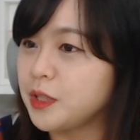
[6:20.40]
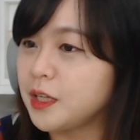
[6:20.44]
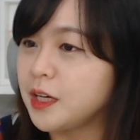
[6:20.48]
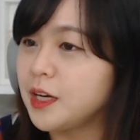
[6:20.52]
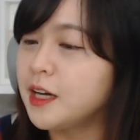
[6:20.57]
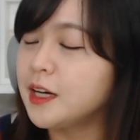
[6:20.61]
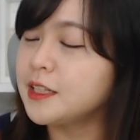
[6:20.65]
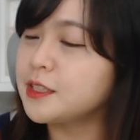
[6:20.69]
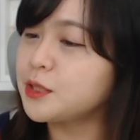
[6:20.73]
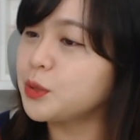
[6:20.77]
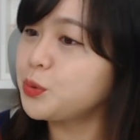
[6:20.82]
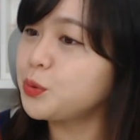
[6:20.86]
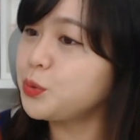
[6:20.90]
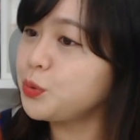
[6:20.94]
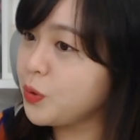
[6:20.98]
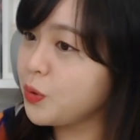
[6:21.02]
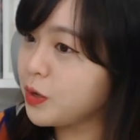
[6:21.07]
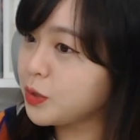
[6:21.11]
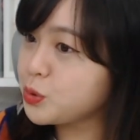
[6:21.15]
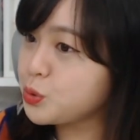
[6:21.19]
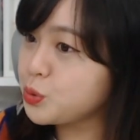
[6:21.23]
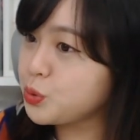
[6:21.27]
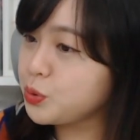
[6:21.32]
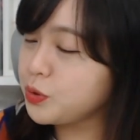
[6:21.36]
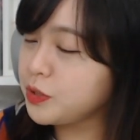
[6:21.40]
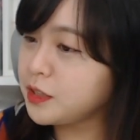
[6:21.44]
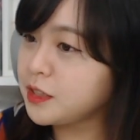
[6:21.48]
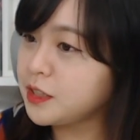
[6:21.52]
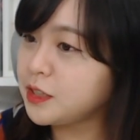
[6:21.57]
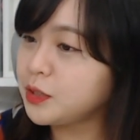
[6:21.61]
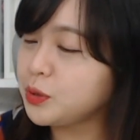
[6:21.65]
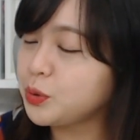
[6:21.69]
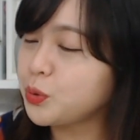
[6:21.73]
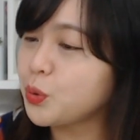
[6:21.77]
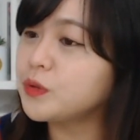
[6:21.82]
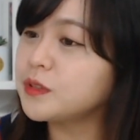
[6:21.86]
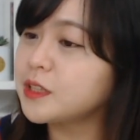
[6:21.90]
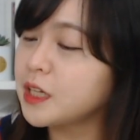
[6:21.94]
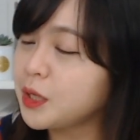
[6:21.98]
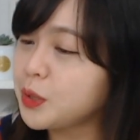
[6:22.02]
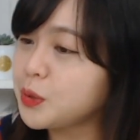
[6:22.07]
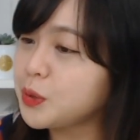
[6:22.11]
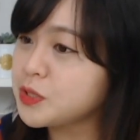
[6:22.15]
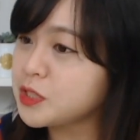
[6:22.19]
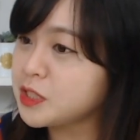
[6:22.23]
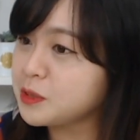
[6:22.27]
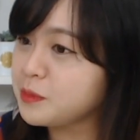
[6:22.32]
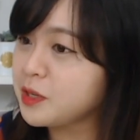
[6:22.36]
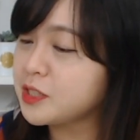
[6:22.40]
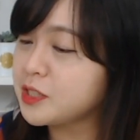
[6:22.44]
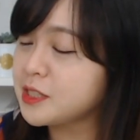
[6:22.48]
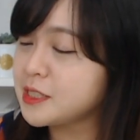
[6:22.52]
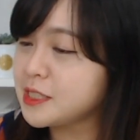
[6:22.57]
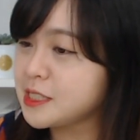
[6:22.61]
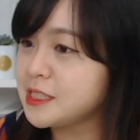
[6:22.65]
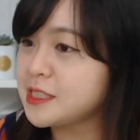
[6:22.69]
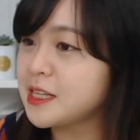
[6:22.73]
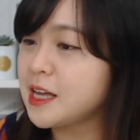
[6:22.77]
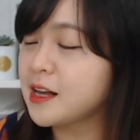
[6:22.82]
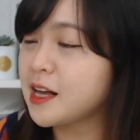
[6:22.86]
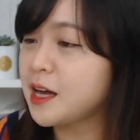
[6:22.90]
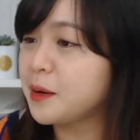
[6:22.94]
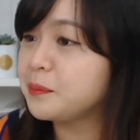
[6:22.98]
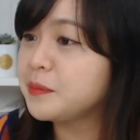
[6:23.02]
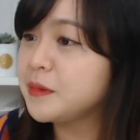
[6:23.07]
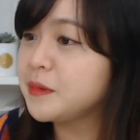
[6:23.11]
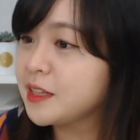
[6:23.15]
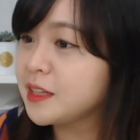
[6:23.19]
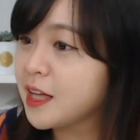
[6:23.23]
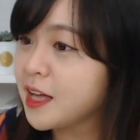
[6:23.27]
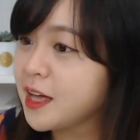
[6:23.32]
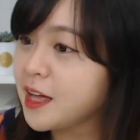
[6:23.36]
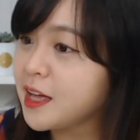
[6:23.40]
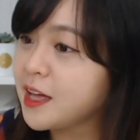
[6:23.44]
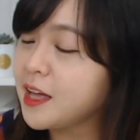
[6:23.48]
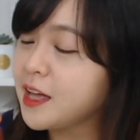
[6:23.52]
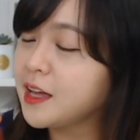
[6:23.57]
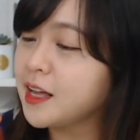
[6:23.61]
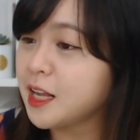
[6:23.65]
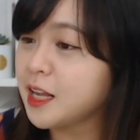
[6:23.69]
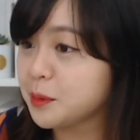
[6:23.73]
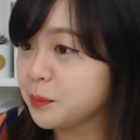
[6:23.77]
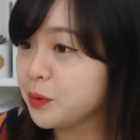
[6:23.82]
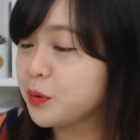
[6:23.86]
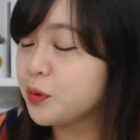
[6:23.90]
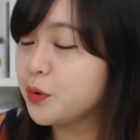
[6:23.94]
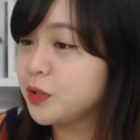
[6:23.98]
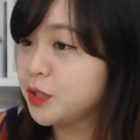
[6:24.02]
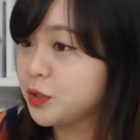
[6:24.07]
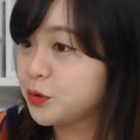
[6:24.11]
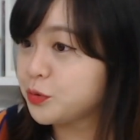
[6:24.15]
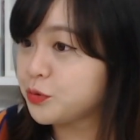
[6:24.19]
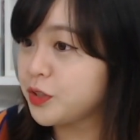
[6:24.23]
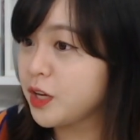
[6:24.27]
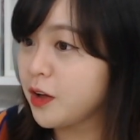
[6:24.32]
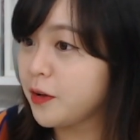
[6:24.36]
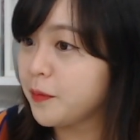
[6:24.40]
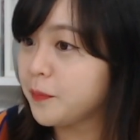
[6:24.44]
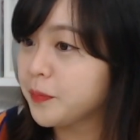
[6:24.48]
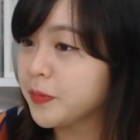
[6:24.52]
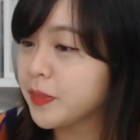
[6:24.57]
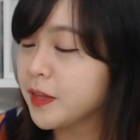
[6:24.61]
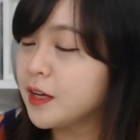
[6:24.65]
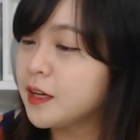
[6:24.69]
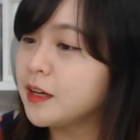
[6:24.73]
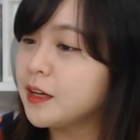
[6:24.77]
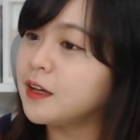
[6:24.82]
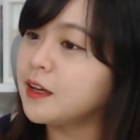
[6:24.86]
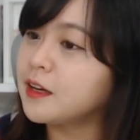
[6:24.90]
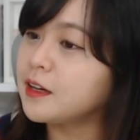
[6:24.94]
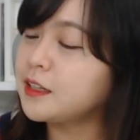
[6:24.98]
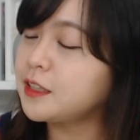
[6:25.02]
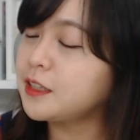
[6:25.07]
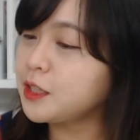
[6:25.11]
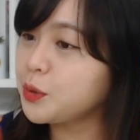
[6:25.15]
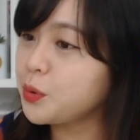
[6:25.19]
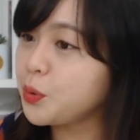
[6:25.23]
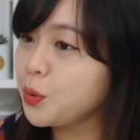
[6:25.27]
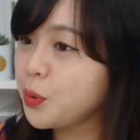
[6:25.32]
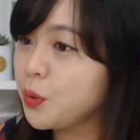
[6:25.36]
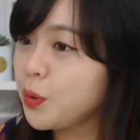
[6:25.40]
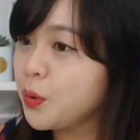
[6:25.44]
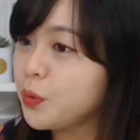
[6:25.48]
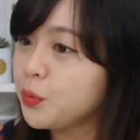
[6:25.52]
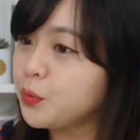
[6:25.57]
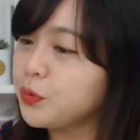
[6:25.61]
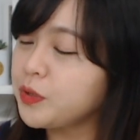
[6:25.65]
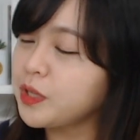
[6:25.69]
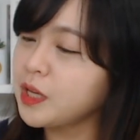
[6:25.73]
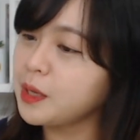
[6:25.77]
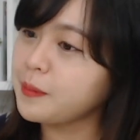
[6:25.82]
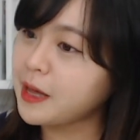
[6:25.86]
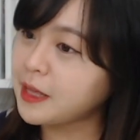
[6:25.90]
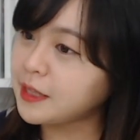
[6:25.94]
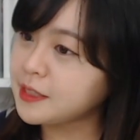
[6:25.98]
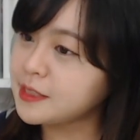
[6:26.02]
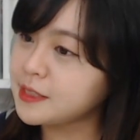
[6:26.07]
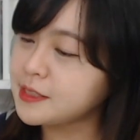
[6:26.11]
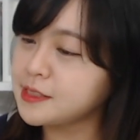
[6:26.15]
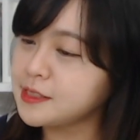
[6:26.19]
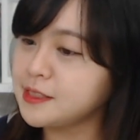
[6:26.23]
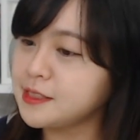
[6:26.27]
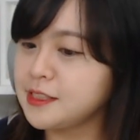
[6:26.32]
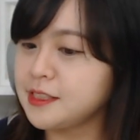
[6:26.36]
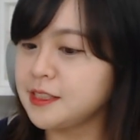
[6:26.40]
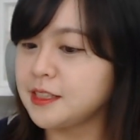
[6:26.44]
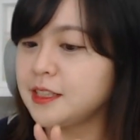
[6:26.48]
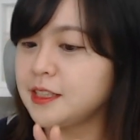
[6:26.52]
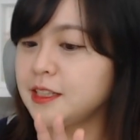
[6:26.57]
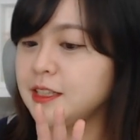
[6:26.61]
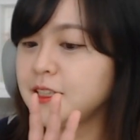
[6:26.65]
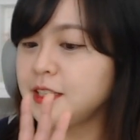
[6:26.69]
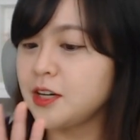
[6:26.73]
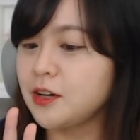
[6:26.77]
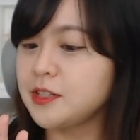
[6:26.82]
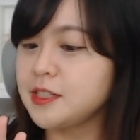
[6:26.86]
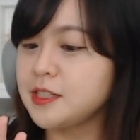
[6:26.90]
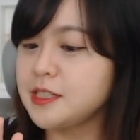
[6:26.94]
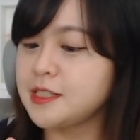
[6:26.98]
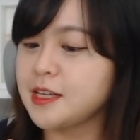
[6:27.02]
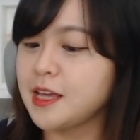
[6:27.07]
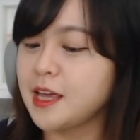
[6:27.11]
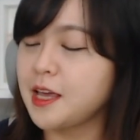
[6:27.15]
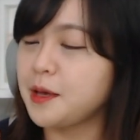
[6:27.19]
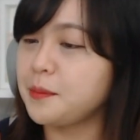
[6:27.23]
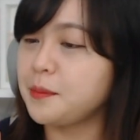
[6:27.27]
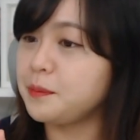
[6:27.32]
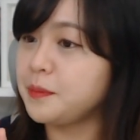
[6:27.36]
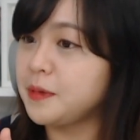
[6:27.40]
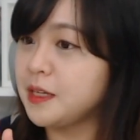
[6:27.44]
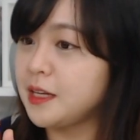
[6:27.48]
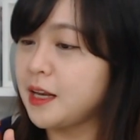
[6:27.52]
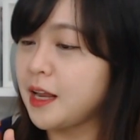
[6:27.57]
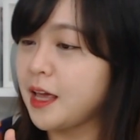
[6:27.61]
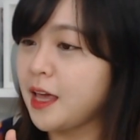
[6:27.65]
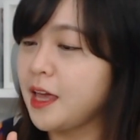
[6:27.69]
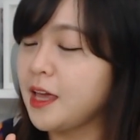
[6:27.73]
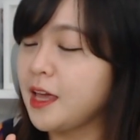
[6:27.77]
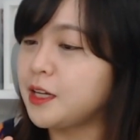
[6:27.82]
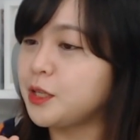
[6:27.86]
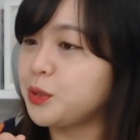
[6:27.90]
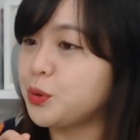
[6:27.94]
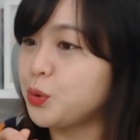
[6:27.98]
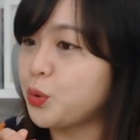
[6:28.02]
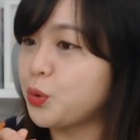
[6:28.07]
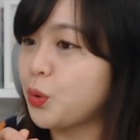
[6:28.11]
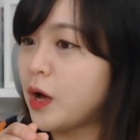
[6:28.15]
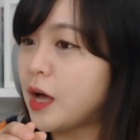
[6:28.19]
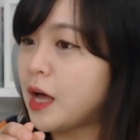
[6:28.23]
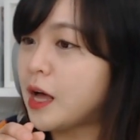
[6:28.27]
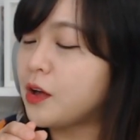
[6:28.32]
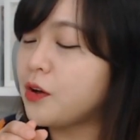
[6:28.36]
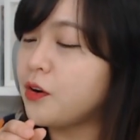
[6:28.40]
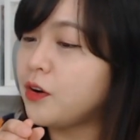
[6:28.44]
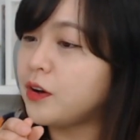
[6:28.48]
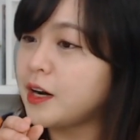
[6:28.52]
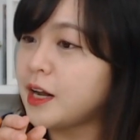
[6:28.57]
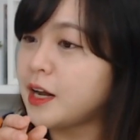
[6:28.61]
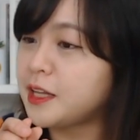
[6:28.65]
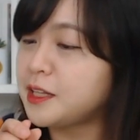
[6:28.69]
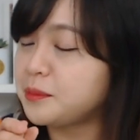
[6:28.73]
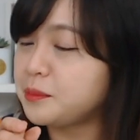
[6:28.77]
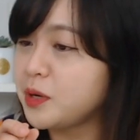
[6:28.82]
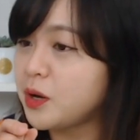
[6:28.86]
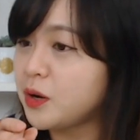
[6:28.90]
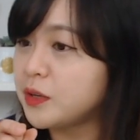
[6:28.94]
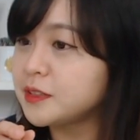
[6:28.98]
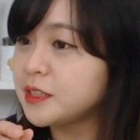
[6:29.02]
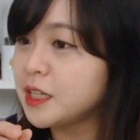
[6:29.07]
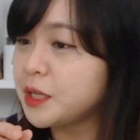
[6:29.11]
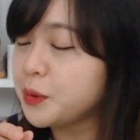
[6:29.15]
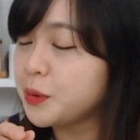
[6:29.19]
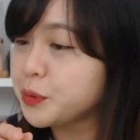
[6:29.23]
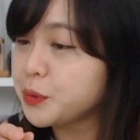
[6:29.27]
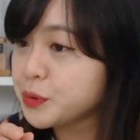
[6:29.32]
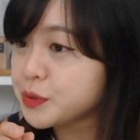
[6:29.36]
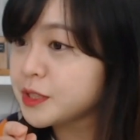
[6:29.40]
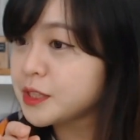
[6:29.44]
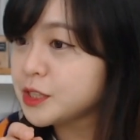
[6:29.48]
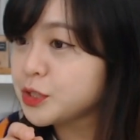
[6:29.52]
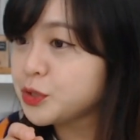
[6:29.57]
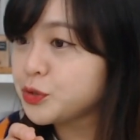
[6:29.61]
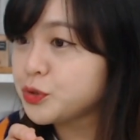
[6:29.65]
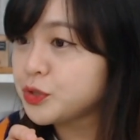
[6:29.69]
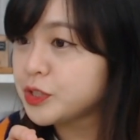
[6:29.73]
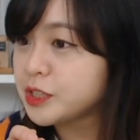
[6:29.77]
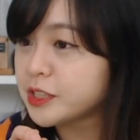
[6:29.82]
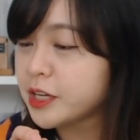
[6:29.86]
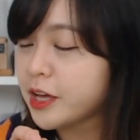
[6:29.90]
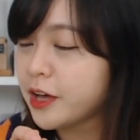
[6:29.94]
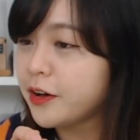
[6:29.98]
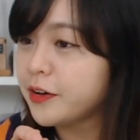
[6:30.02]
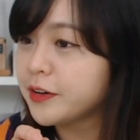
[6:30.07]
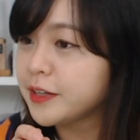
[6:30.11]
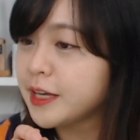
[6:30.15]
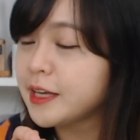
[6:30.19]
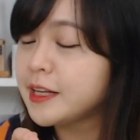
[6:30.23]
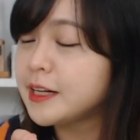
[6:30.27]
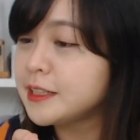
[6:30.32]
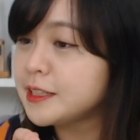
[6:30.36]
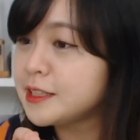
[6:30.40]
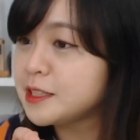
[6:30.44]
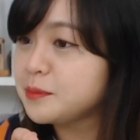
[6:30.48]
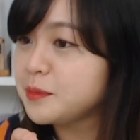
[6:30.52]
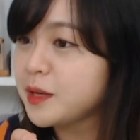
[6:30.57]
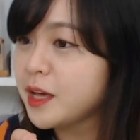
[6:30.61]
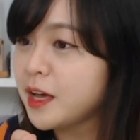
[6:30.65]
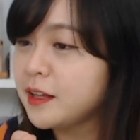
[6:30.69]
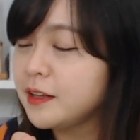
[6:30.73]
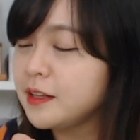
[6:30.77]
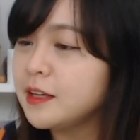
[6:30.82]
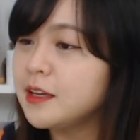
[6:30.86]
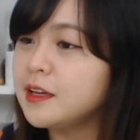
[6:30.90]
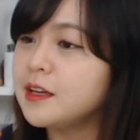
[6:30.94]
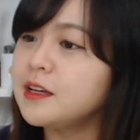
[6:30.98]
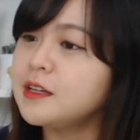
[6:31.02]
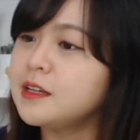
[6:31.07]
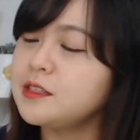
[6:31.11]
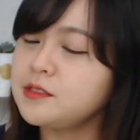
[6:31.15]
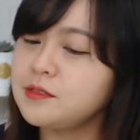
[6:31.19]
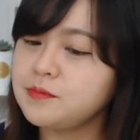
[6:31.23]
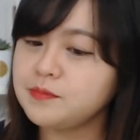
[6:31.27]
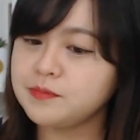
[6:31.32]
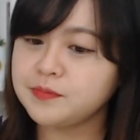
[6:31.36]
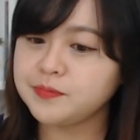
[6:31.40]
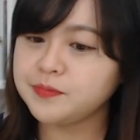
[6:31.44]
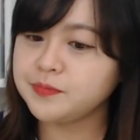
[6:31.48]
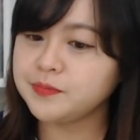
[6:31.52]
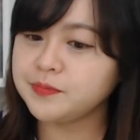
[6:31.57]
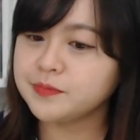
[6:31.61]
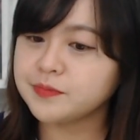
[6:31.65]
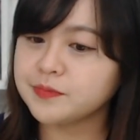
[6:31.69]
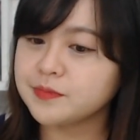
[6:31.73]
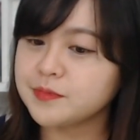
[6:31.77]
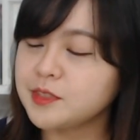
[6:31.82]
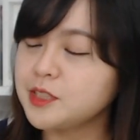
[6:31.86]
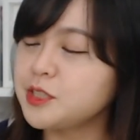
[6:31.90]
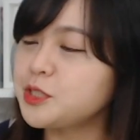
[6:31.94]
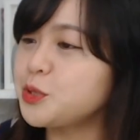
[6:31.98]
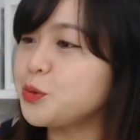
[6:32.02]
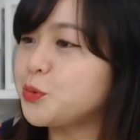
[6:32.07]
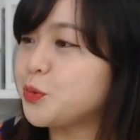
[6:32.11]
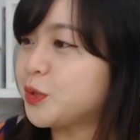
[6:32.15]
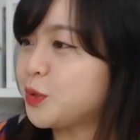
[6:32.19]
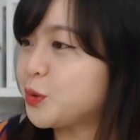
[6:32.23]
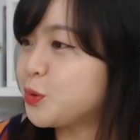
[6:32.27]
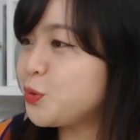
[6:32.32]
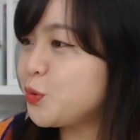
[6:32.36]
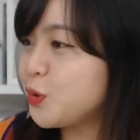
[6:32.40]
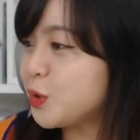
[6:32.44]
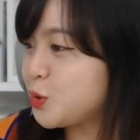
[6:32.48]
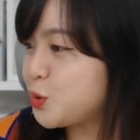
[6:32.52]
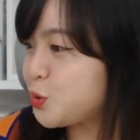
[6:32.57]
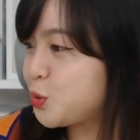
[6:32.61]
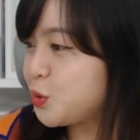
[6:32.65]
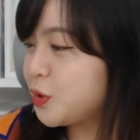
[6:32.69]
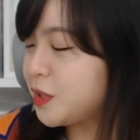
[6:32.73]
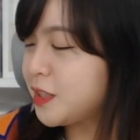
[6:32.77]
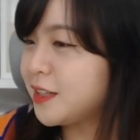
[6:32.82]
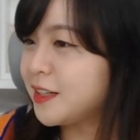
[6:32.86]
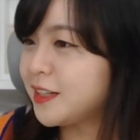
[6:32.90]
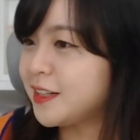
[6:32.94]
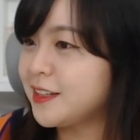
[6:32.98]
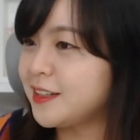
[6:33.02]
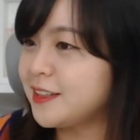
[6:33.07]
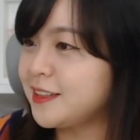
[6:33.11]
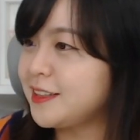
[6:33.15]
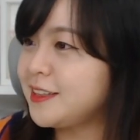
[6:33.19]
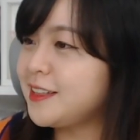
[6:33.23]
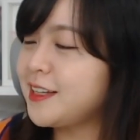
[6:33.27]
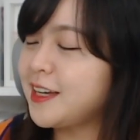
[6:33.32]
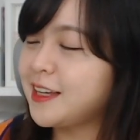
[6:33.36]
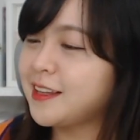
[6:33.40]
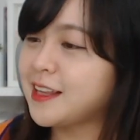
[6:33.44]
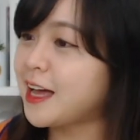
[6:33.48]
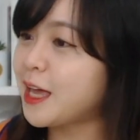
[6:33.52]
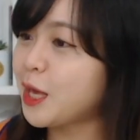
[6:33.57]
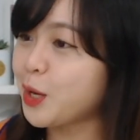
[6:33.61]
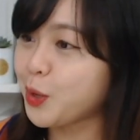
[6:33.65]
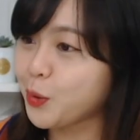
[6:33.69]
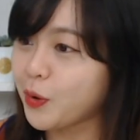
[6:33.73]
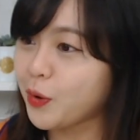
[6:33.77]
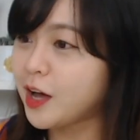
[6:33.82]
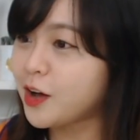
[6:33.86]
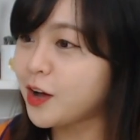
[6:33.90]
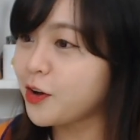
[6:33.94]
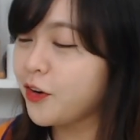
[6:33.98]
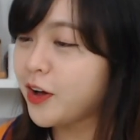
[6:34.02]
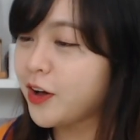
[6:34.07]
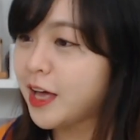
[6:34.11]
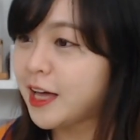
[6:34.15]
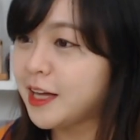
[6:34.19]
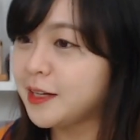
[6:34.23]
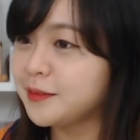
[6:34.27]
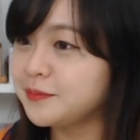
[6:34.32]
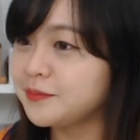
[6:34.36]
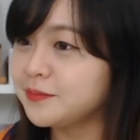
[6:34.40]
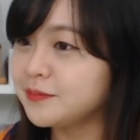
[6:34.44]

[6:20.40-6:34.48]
그래서 꾸어는 동사로 쓰면 지나갑니다라는 표현이고요. 그리고 우리가 많이 쓰는 현재, 미래, 그리고 과거라는 명사로도 쓸 수 있어요. 예를 들면 음, 这是我的过去. 이게 나의 과거야.